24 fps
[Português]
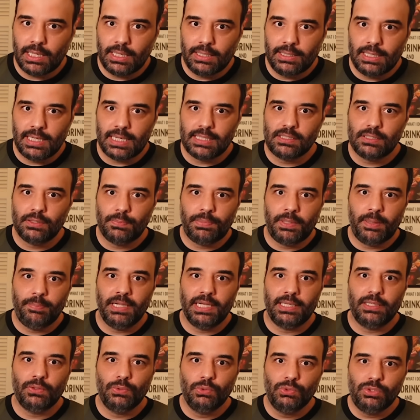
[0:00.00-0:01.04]
a delação
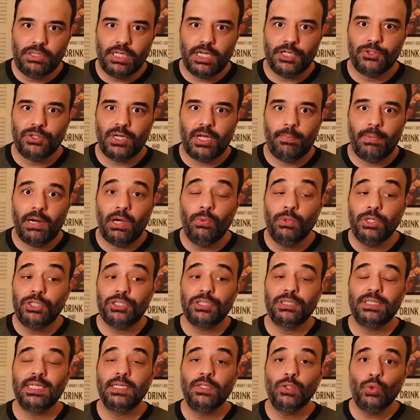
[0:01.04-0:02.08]
premiada do Sérgio Cabral,
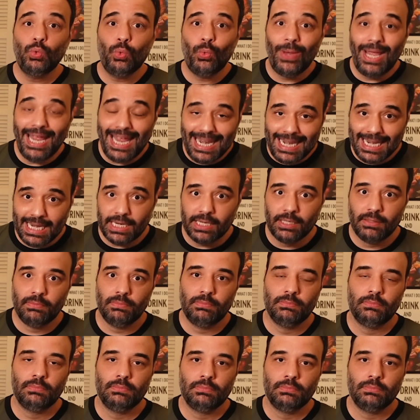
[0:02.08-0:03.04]
estando ele,